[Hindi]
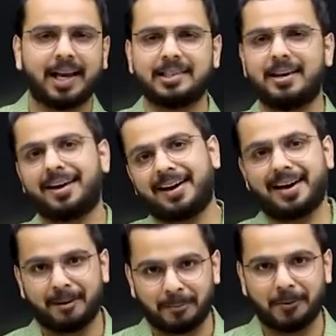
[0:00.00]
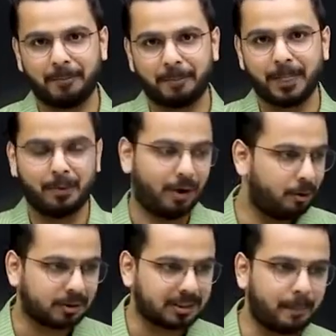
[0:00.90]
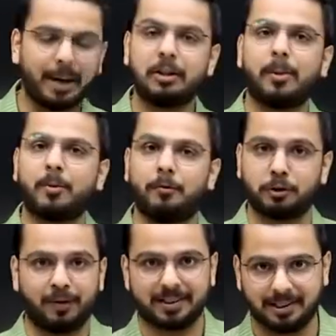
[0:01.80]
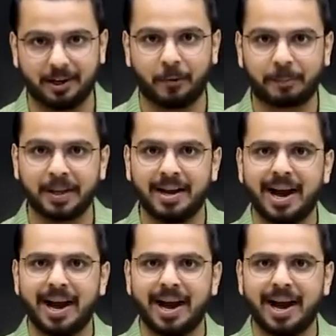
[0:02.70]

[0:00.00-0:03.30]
कैसा लगेगा आपको वेल हो सकता है पहले तो आपको विश्वास ही ना हो